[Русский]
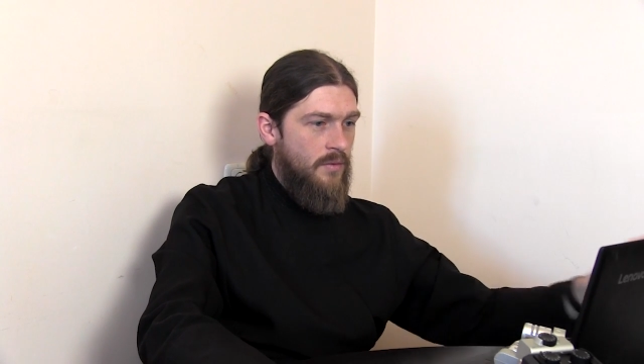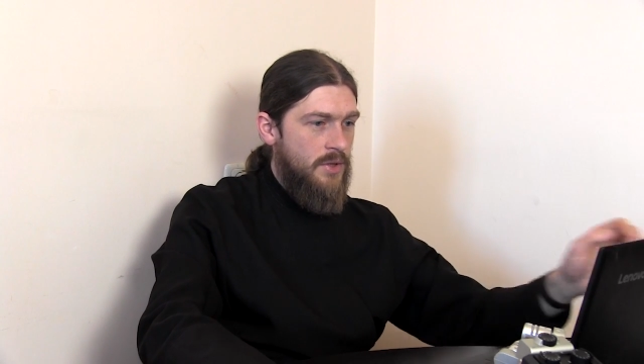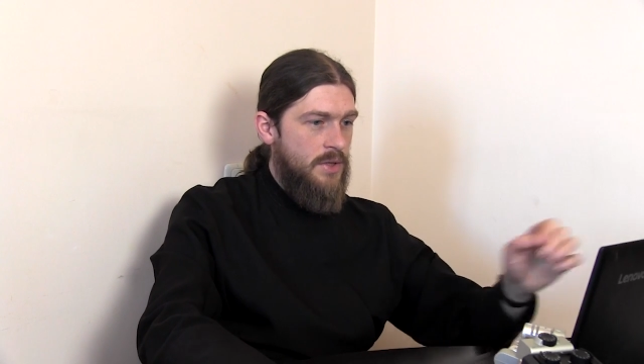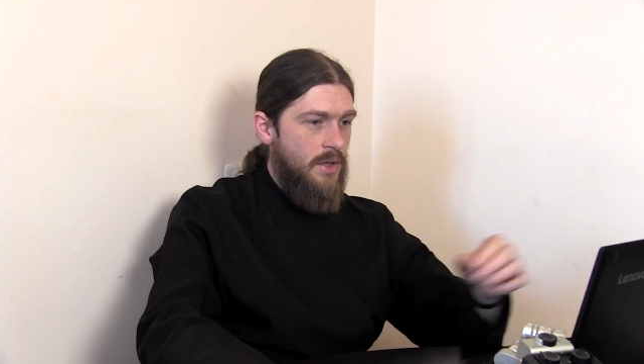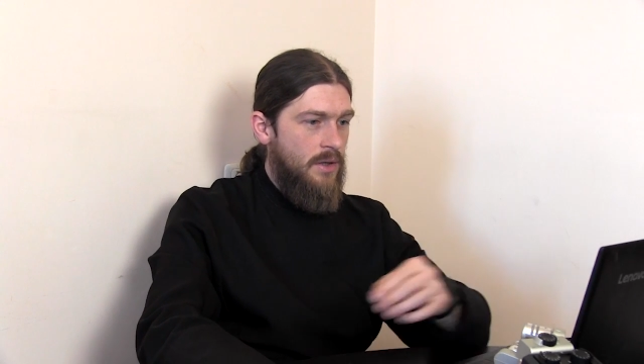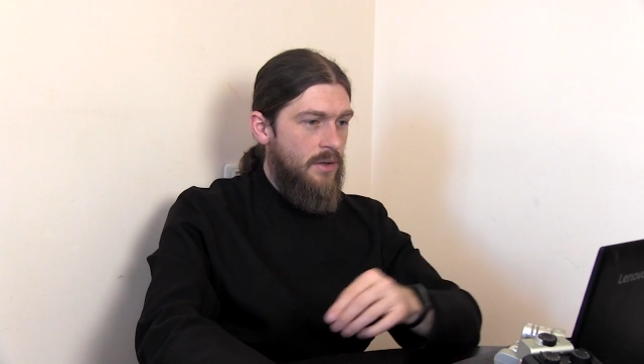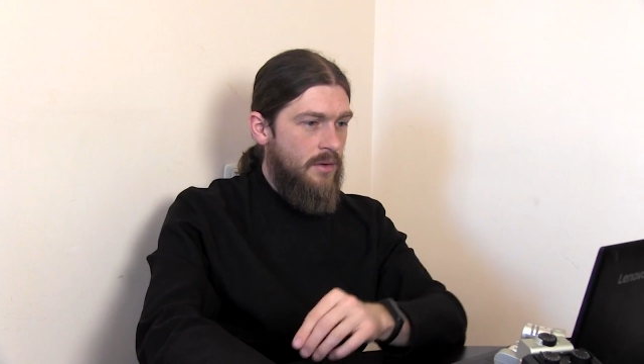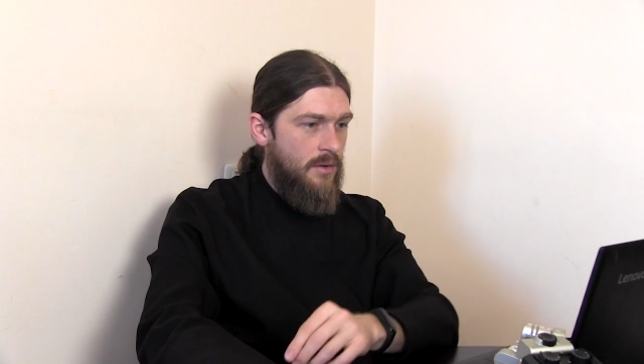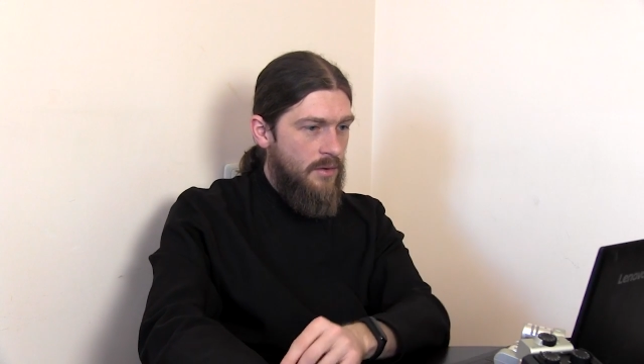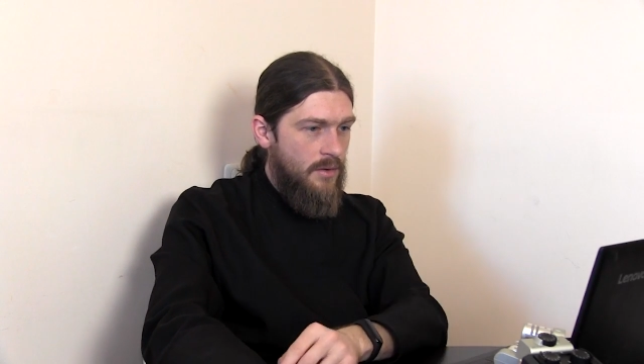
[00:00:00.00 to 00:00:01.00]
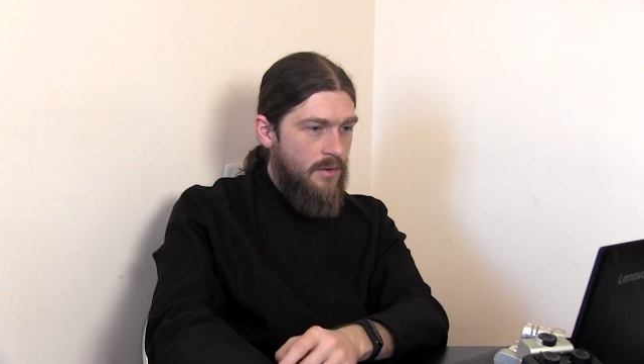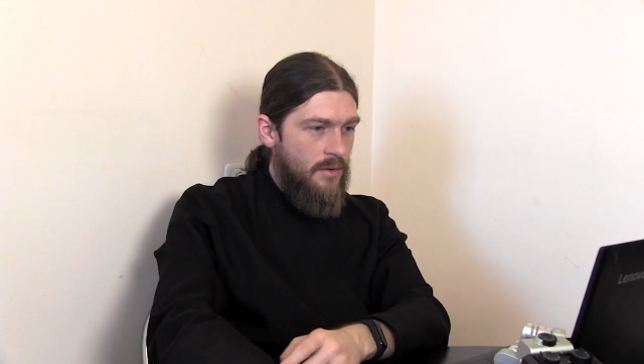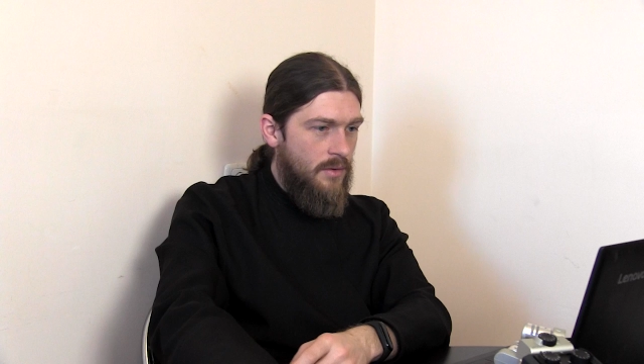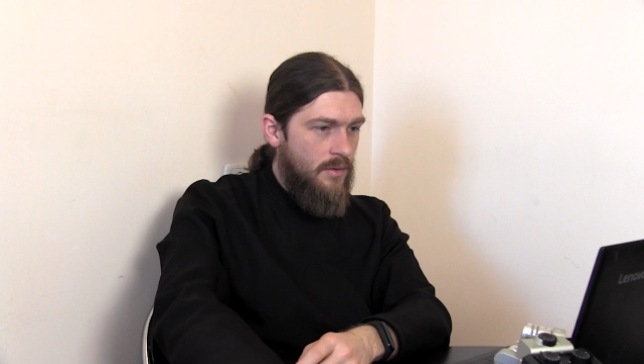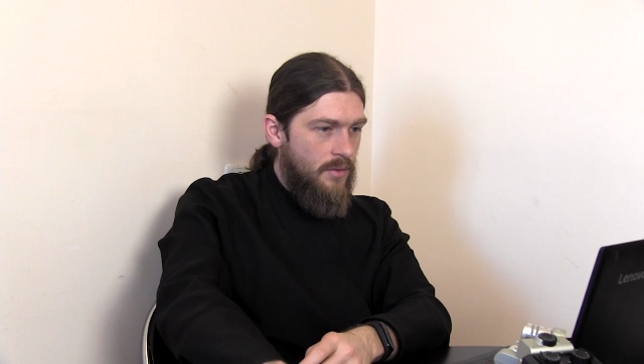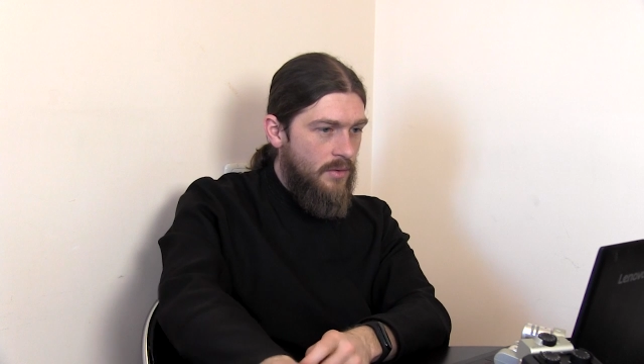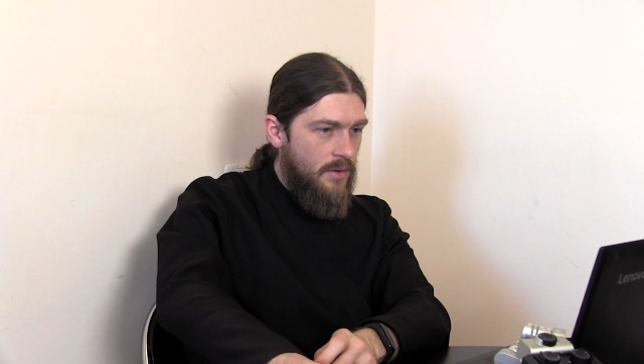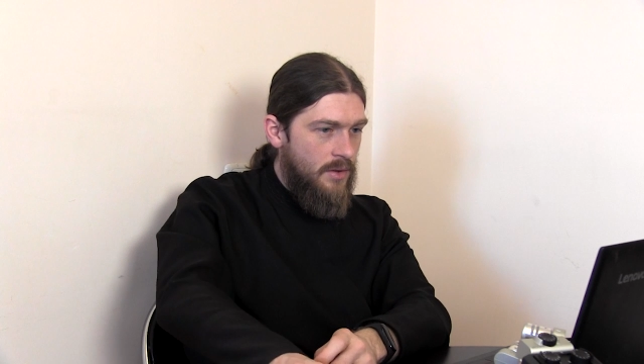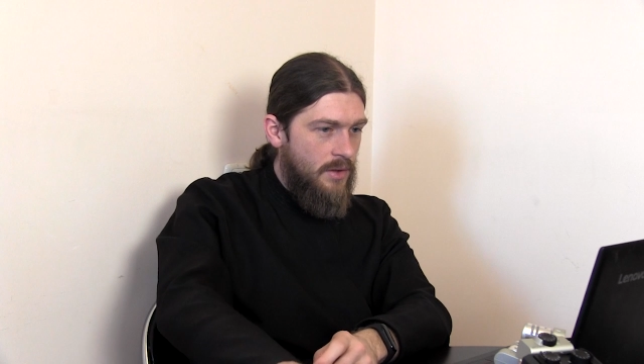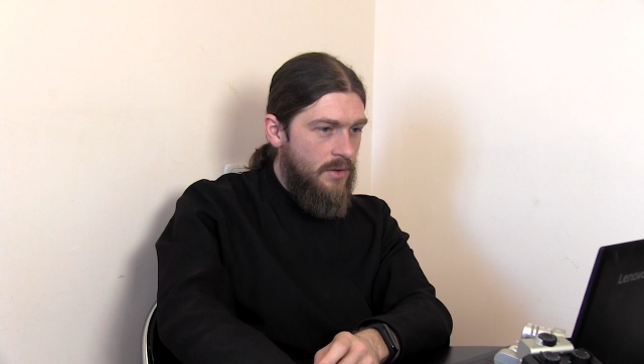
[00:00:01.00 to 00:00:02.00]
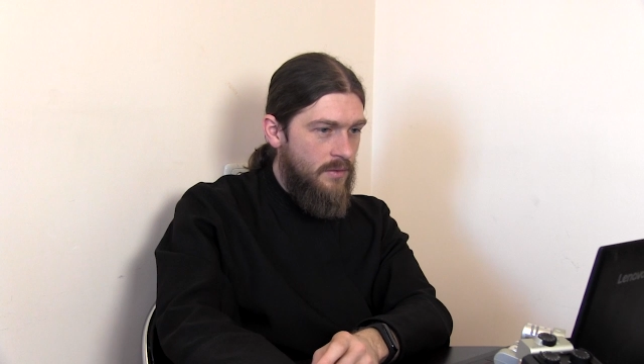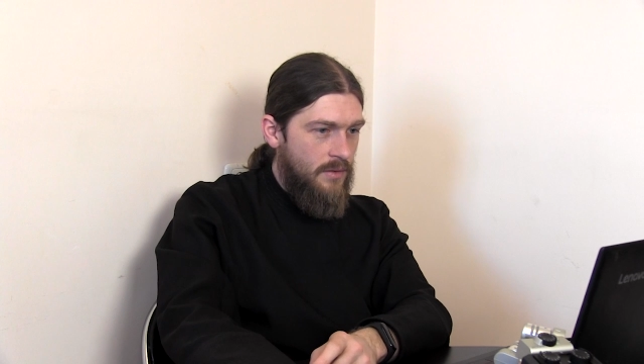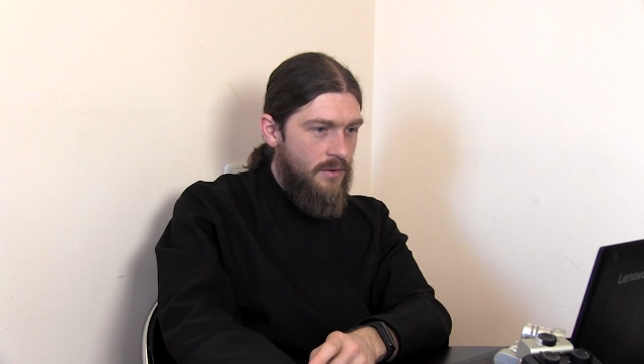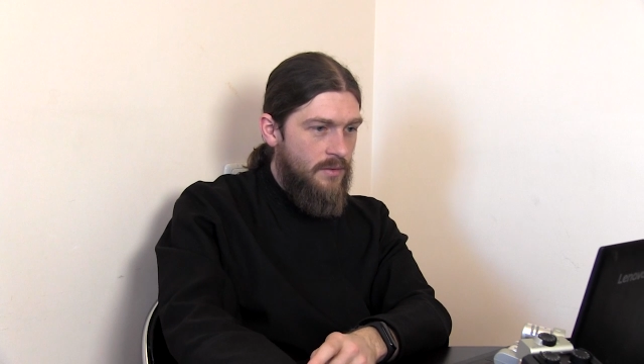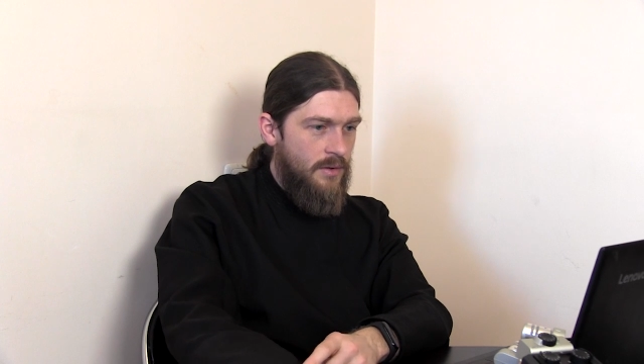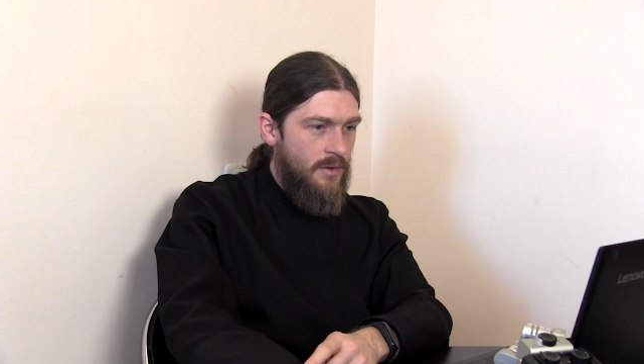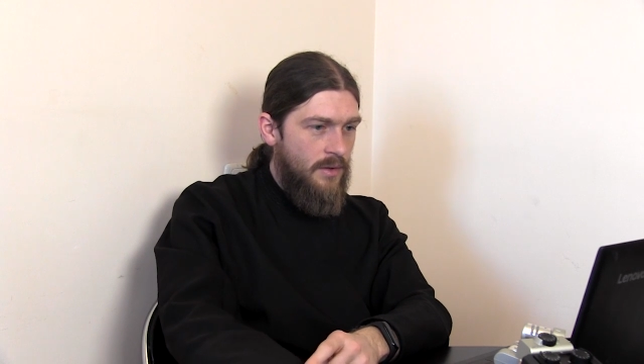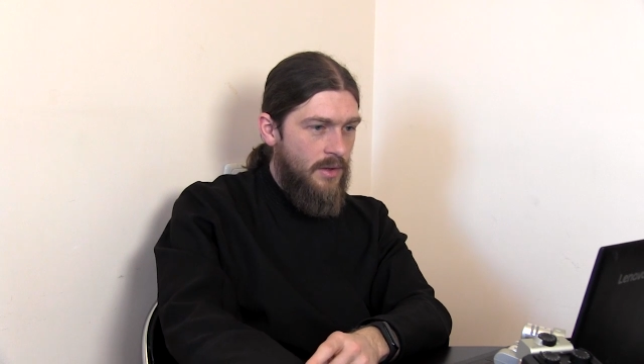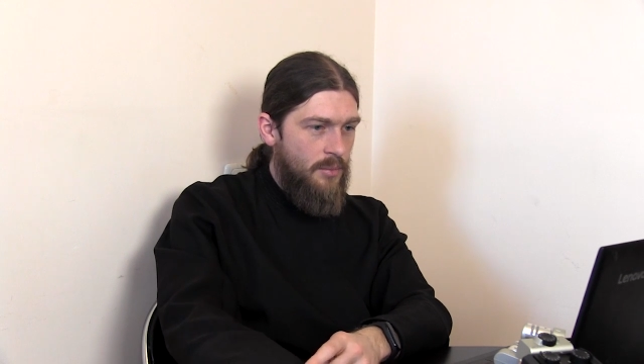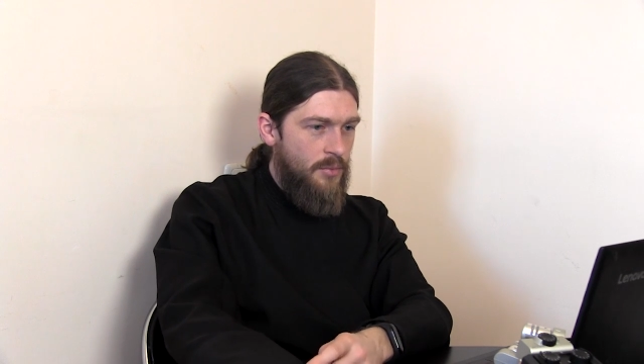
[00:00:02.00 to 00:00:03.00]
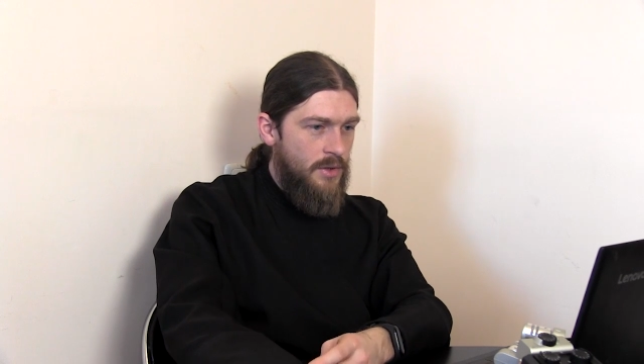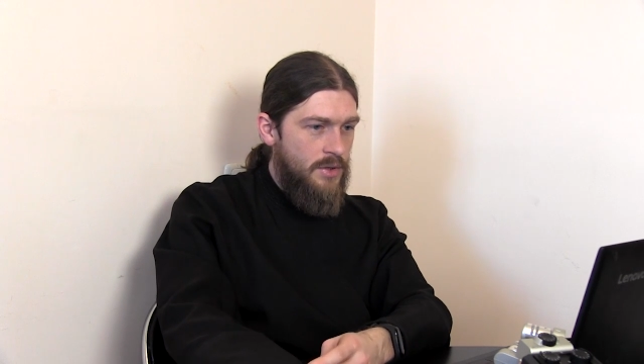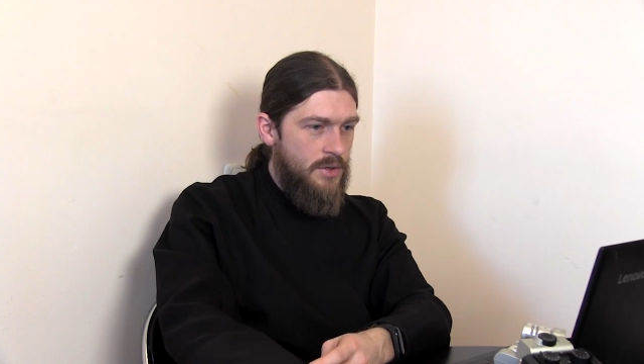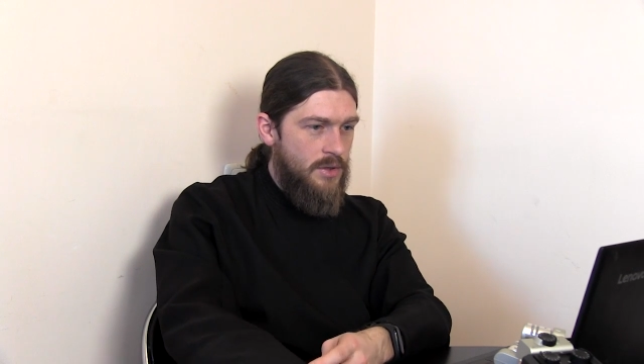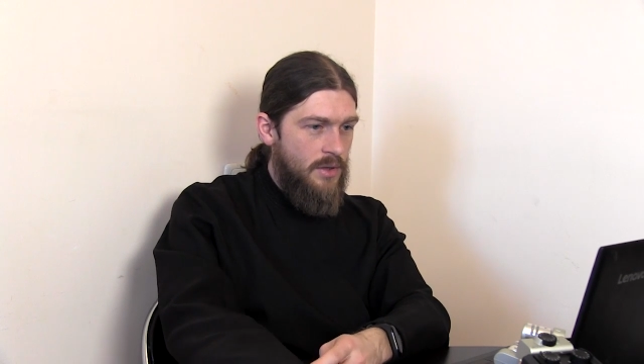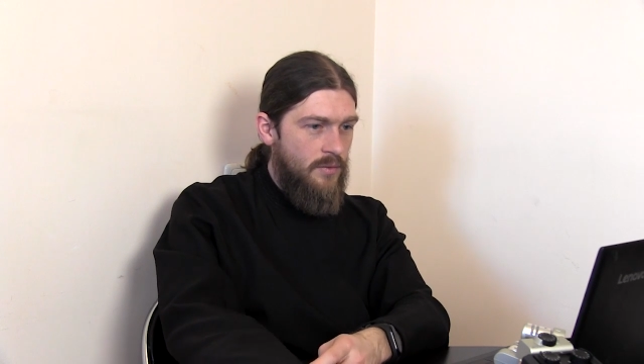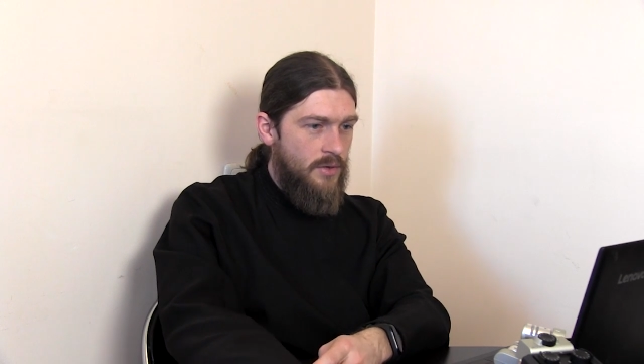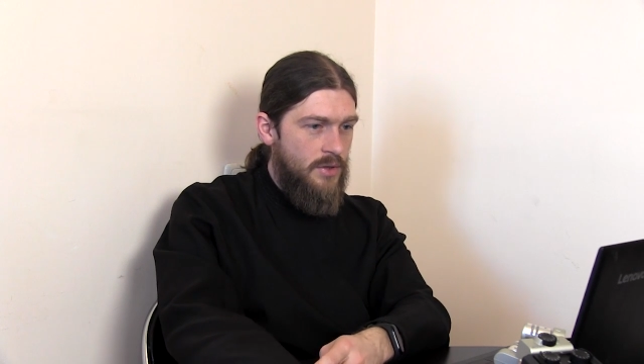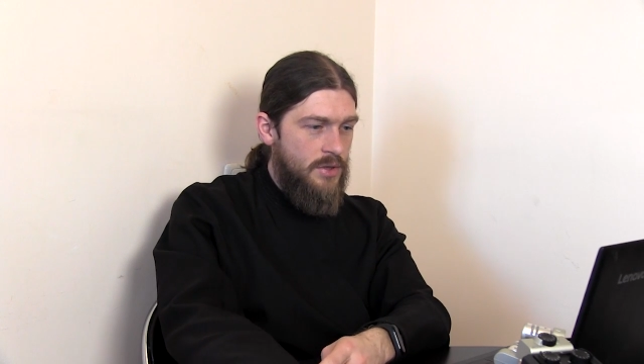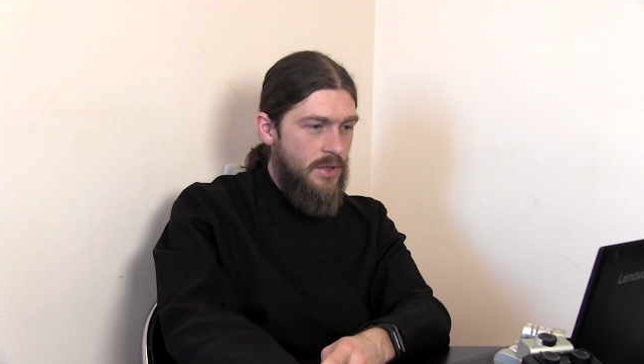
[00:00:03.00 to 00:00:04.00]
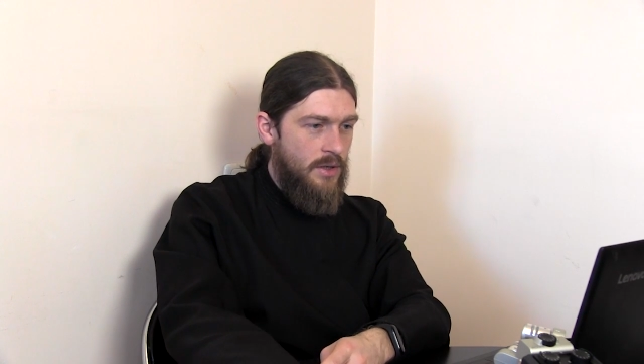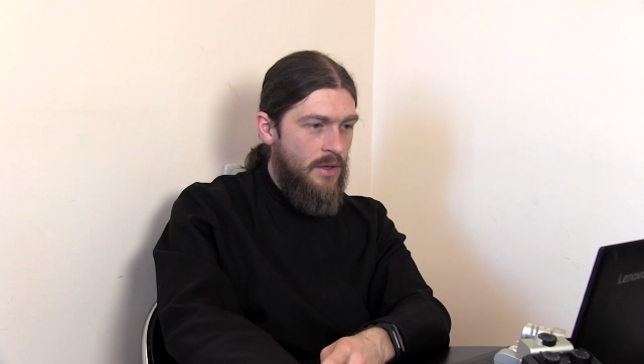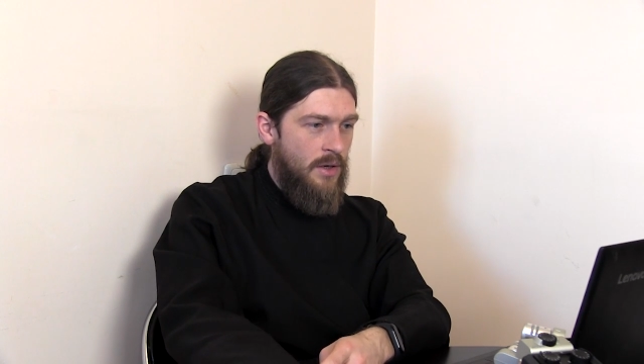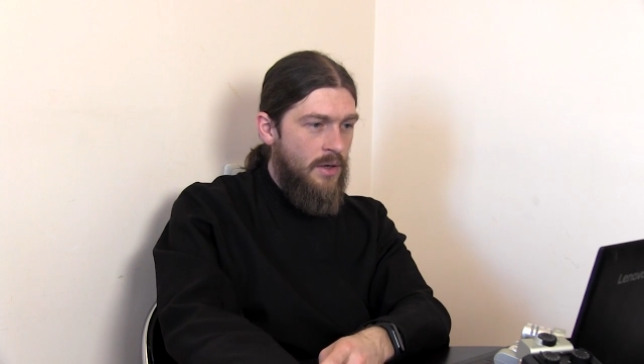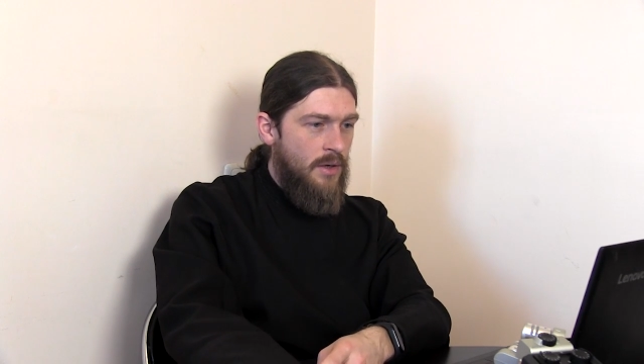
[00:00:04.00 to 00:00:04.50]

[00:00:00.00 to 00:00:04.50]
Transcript: Важна ли конкретизация для положительного решения?